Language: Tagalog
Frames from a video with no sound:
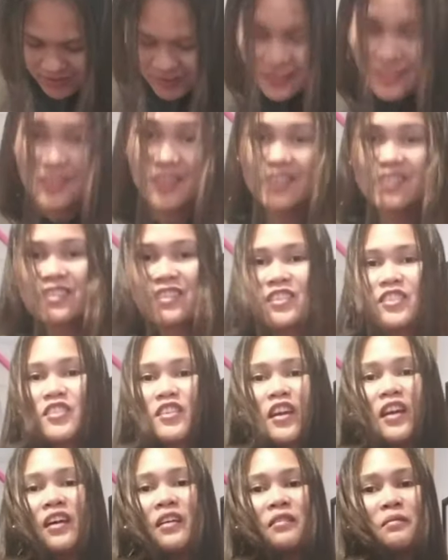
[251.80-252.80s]
Sexy
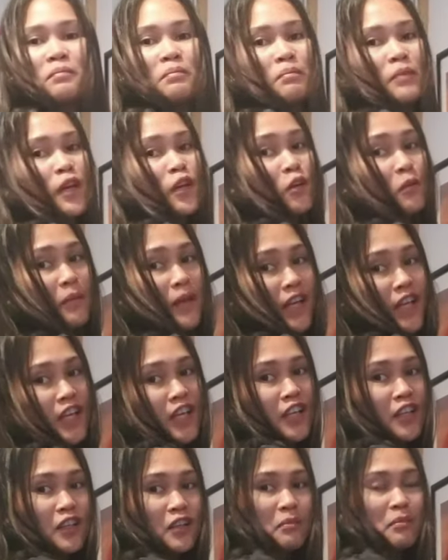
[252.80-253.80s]
siya. Pero
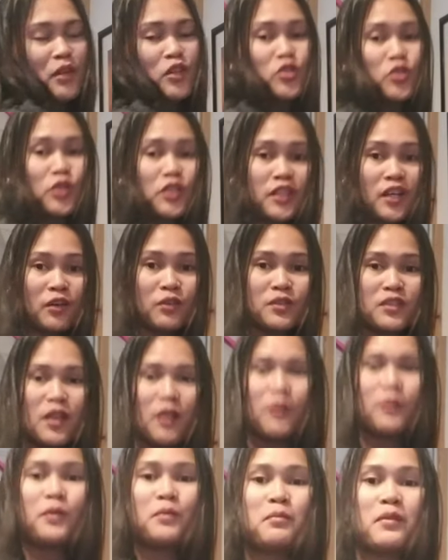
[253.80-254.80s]
may, may short ako sa
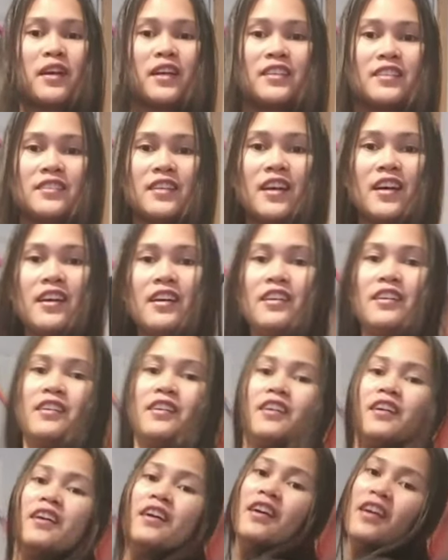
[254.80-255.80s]
loob, guys, ha?
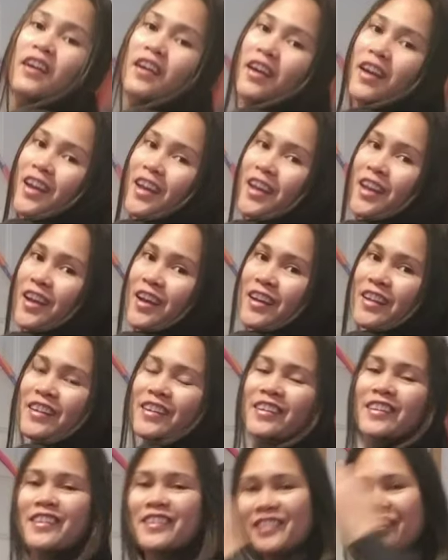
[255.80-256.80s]
Ayan.
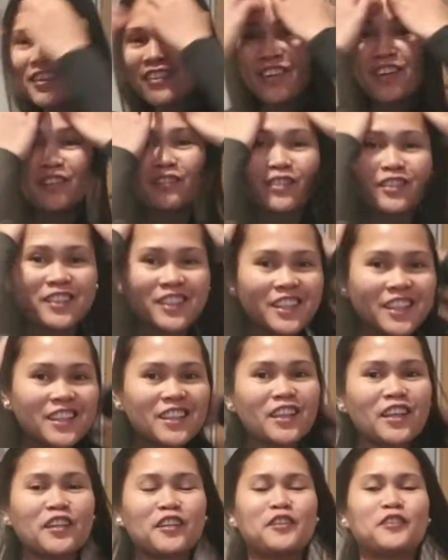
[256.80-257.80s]
Hindi ko alam kung
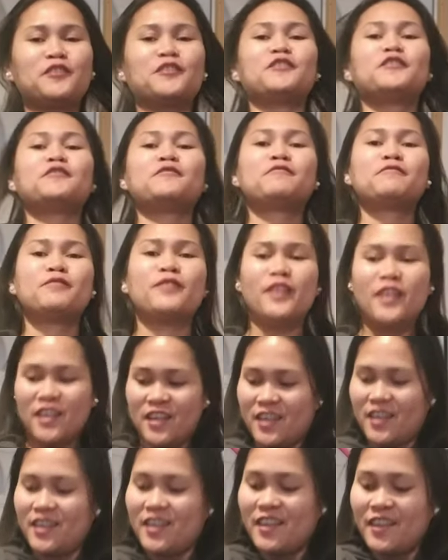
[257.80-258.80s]
kita nyo.
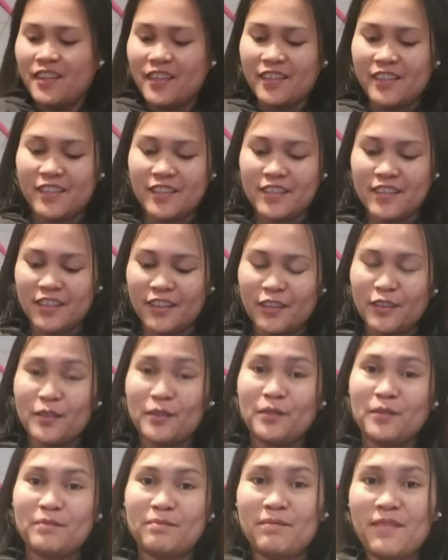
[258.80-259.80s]
So,
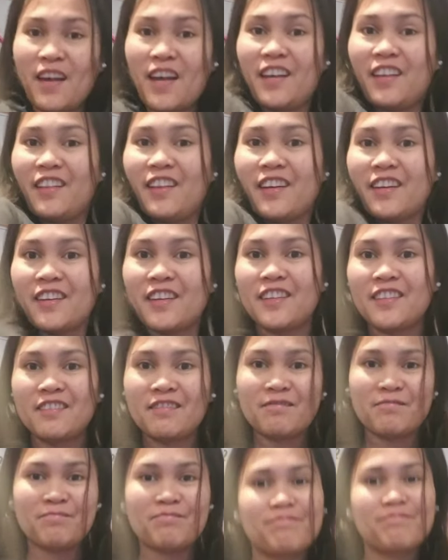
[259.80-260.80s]
I like it.
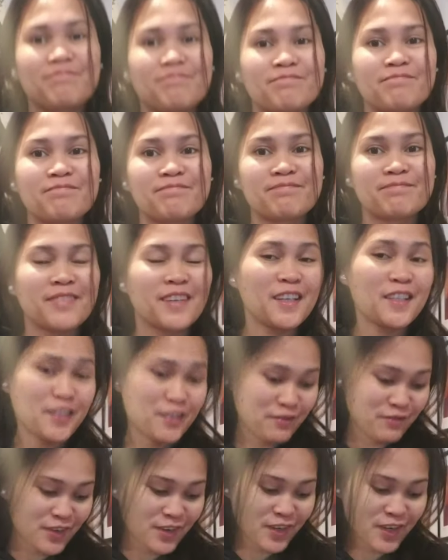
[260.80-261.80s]

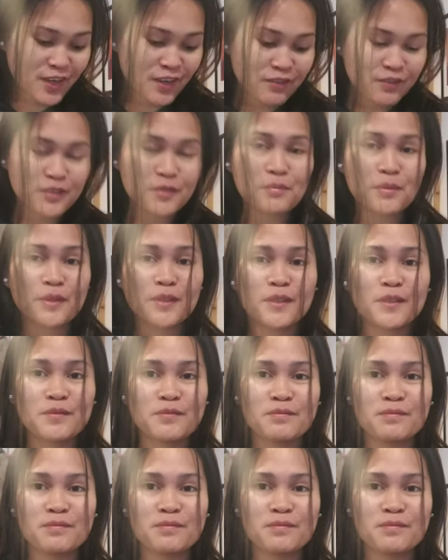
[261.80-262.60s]
It's very comfortable.